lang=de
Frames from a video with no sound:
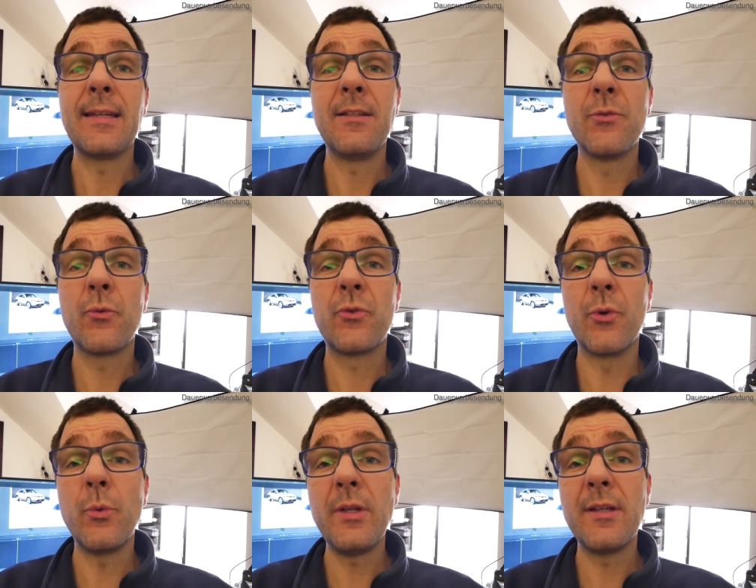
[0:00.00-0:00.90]
Die Renault
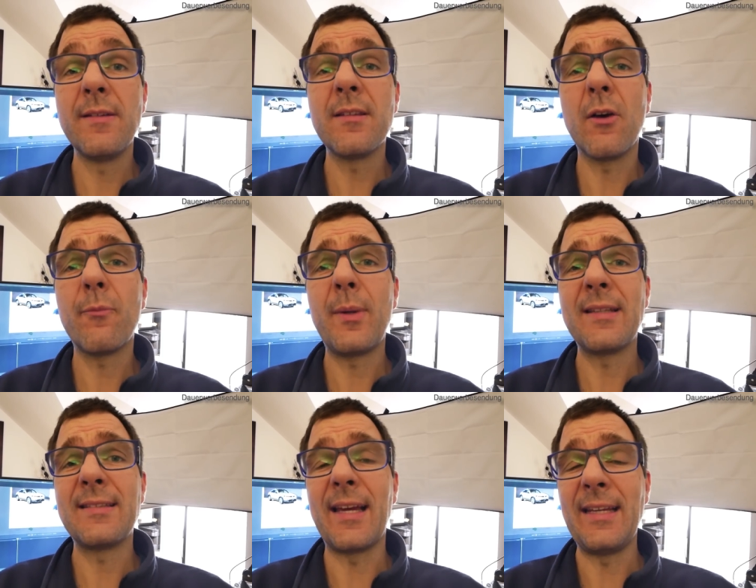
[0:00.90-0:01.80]
Zoe ist auf
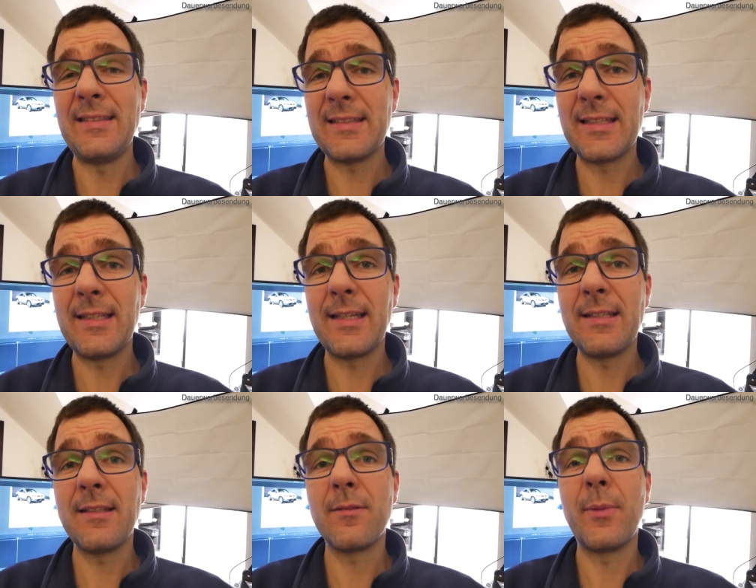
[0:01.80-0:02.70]
Platz 1
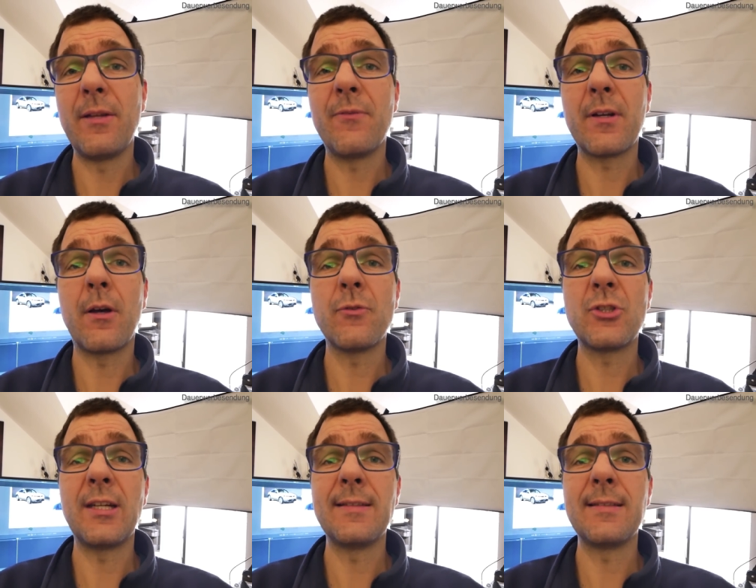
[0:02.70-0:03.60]
gelandet bei den
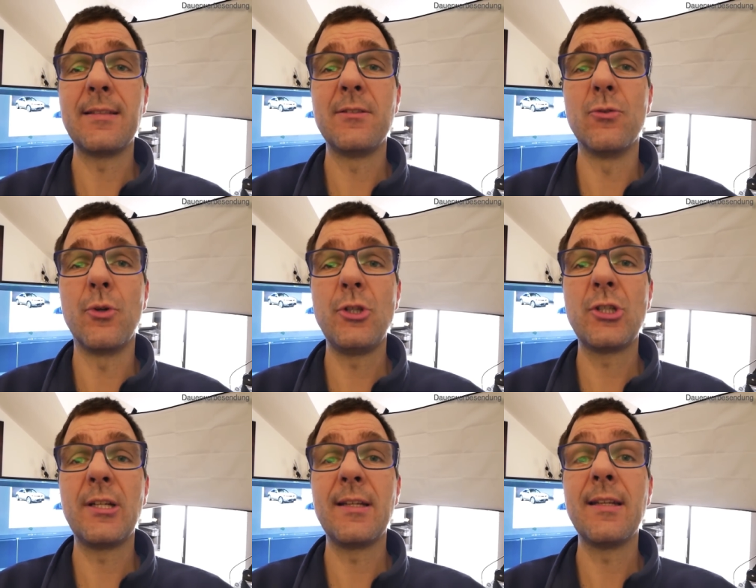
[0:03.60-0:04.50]
Verkaufscharts in
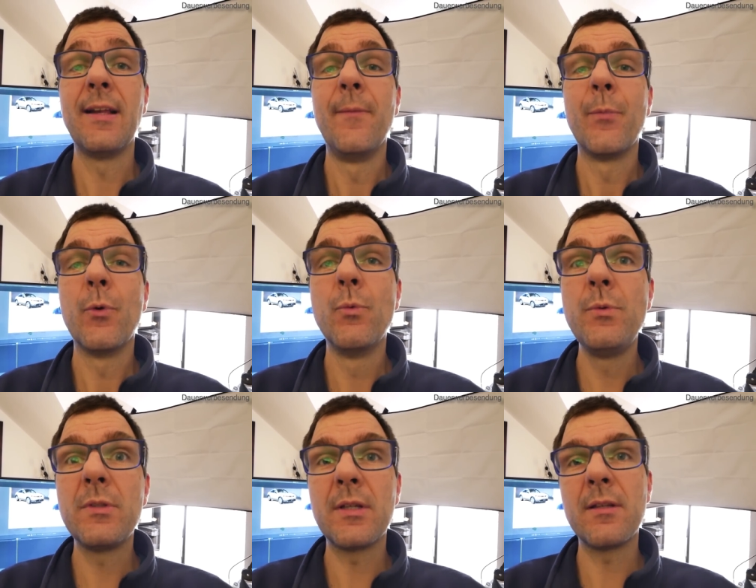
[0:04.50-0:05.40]
Deutschland
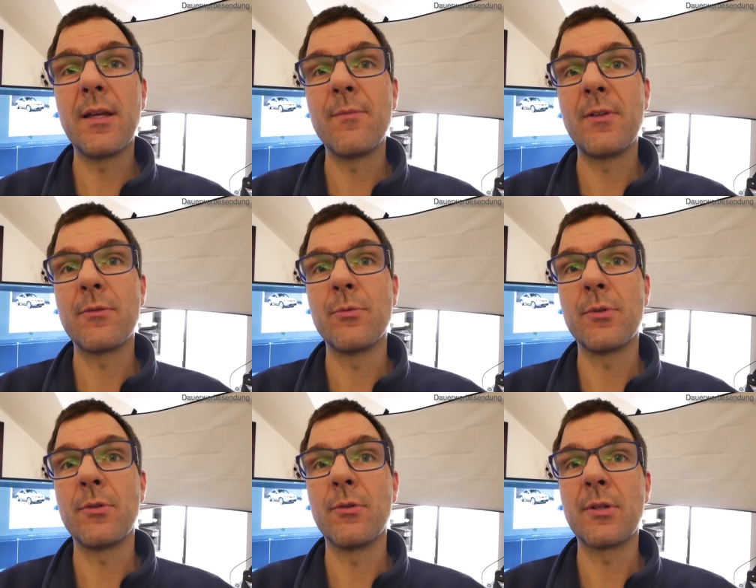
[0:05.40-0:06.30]
und dann haben wir
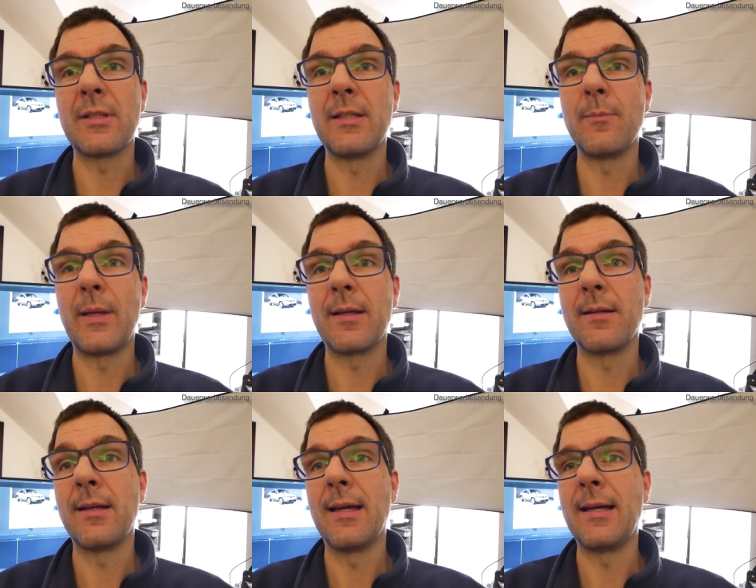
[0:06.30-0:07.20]
natürlich noch jede
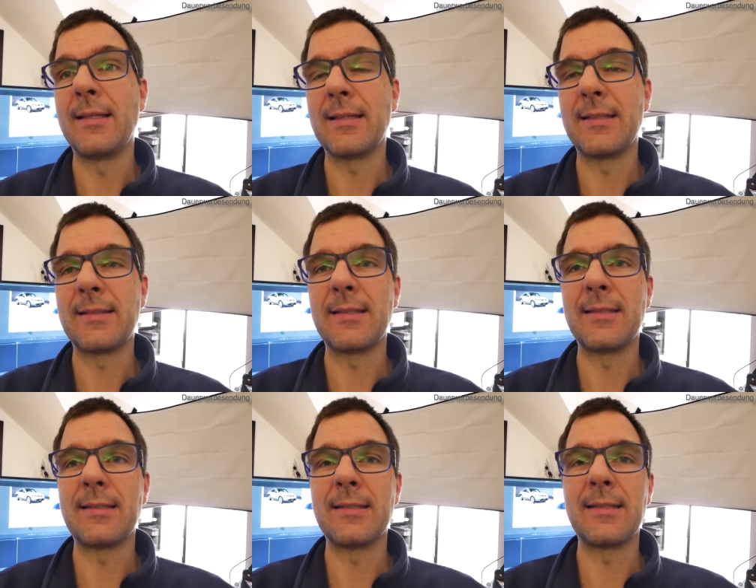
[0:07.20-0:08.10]
Menge andere
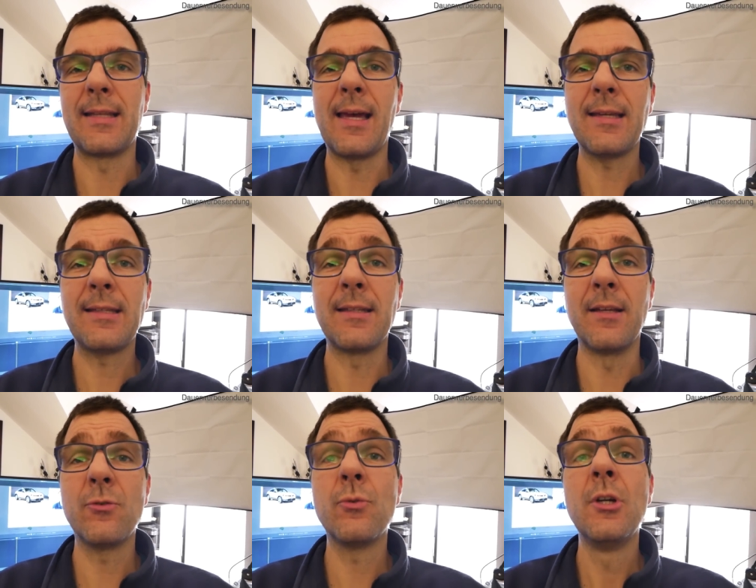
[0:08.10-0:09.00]
interessante Nachrichten.
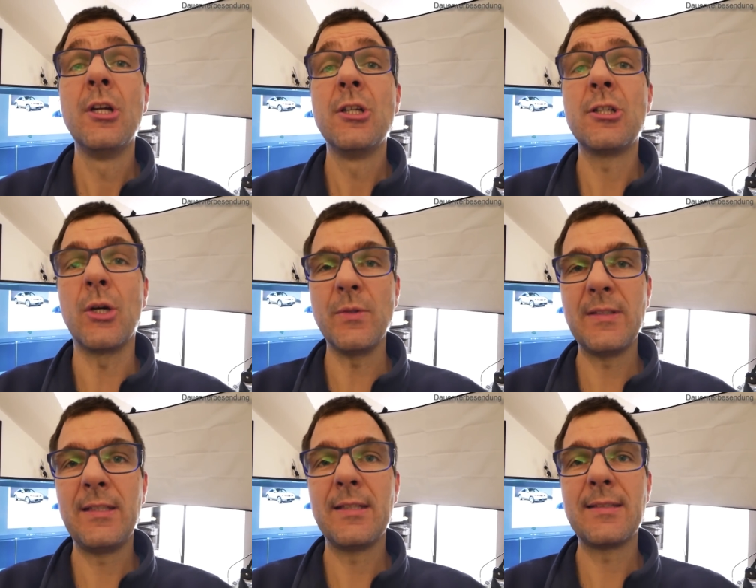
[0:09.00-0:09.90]
Also schau
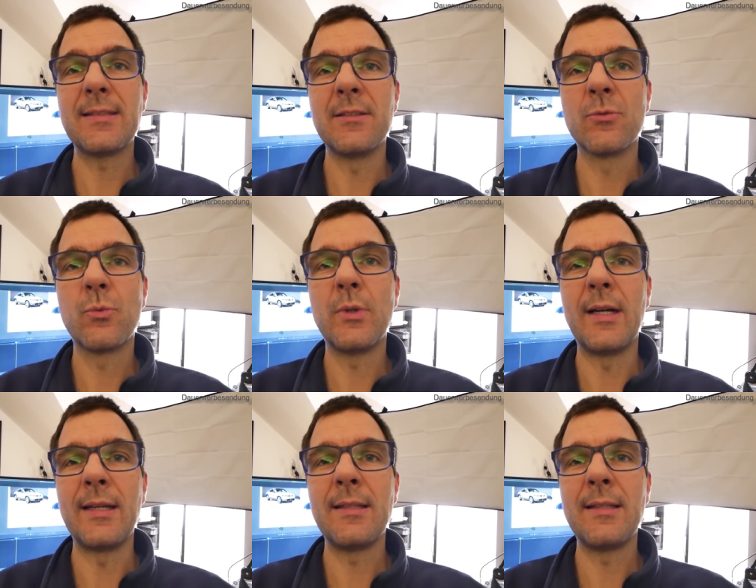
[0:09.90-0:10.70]
sie dir jetzt in Ruhe